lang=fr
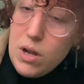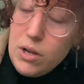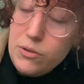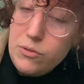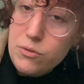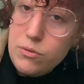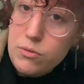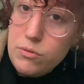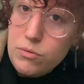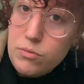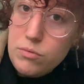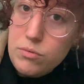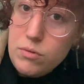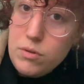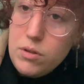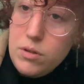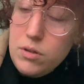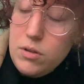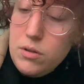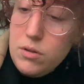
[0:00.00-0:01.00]
de,
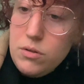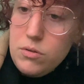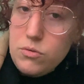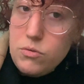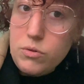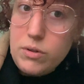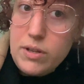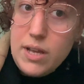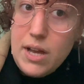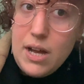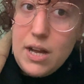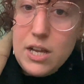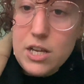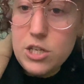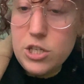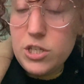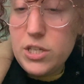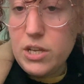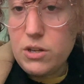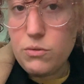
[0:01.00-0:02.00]
de
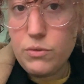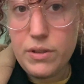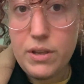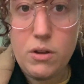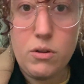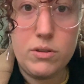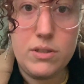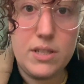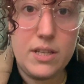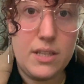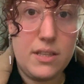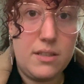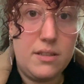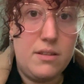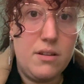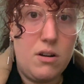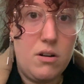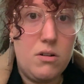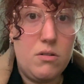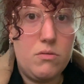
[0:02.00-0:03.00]
garage, dès qu'on est rentré
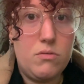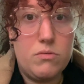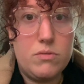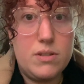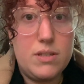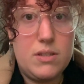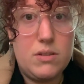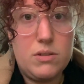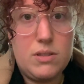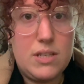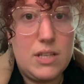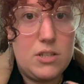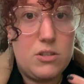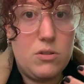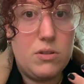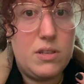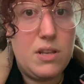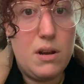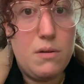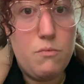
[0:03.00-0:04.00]
dedans, ça
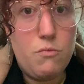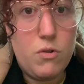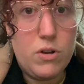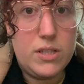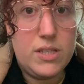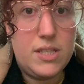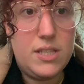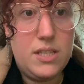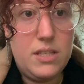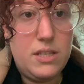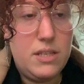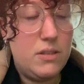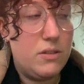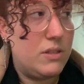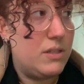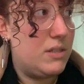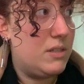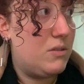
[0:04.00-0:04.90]
sentait le moisi,